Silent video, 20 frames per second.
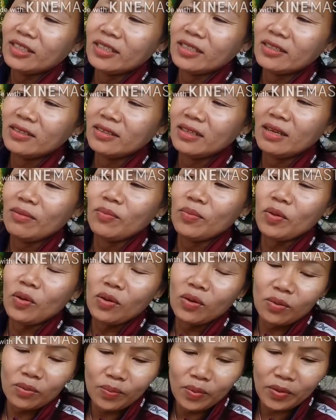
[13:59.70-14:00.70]
ชื่อนี้พ
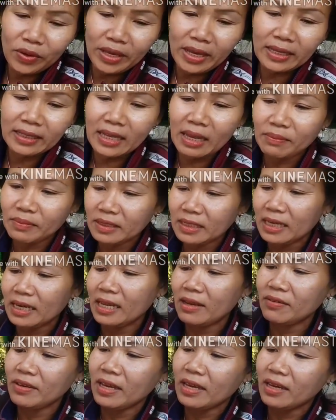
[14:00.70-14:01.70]
อ พอยายทำเสร็จ
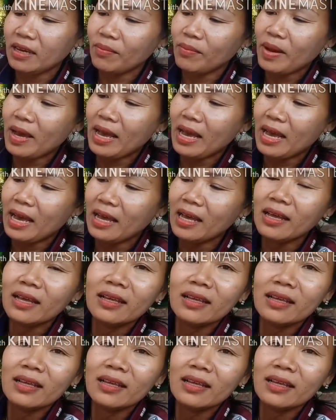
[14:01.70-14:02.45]
แล้ว ยายก็มาหา